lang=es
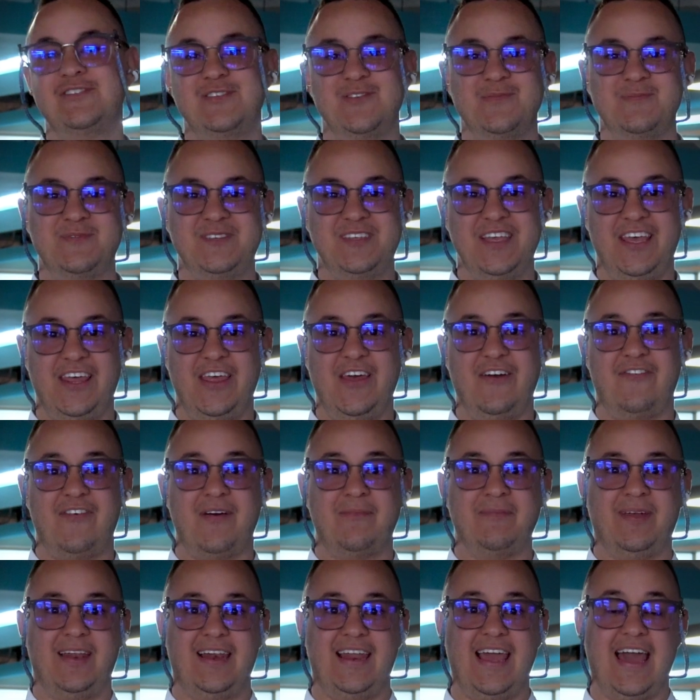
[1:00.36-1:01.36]
subsidio
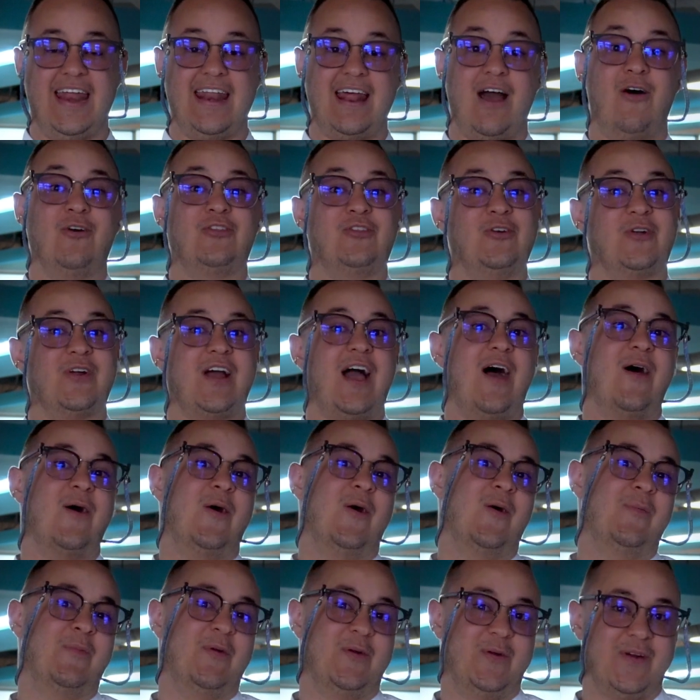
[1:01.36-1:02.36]
familiar otorgado
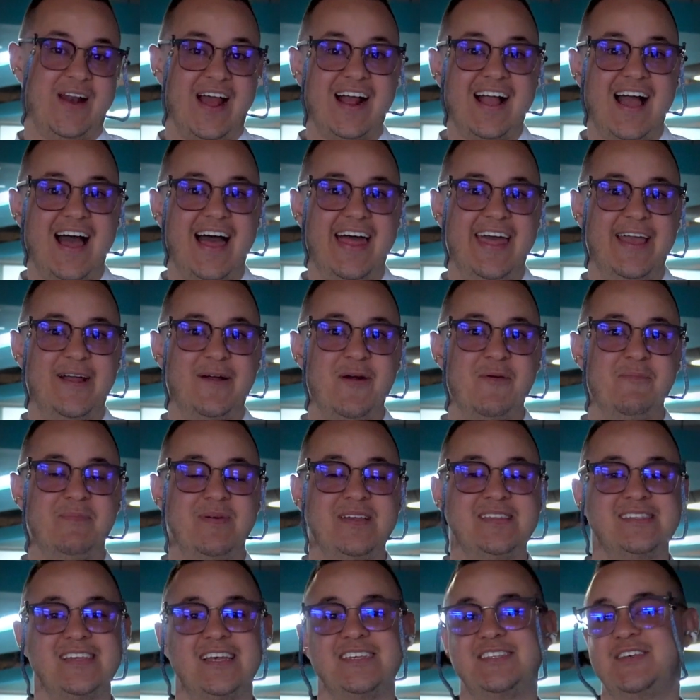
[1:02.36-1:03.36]
o por la caja de
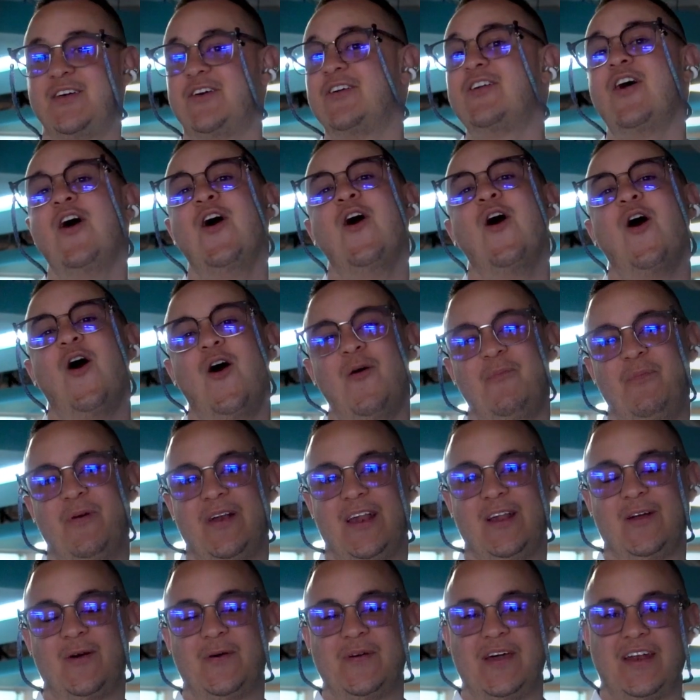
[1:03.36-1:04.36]
compensación o por
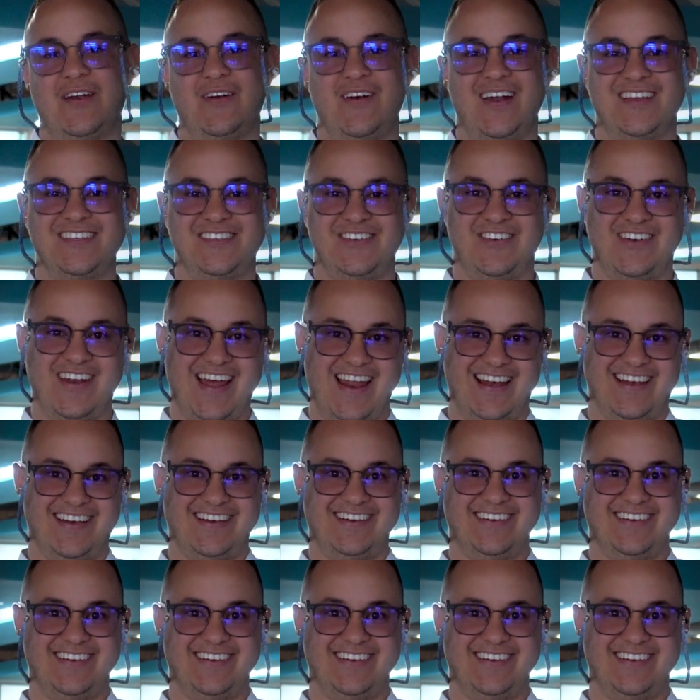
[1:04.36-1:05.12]
el gobierno nacional.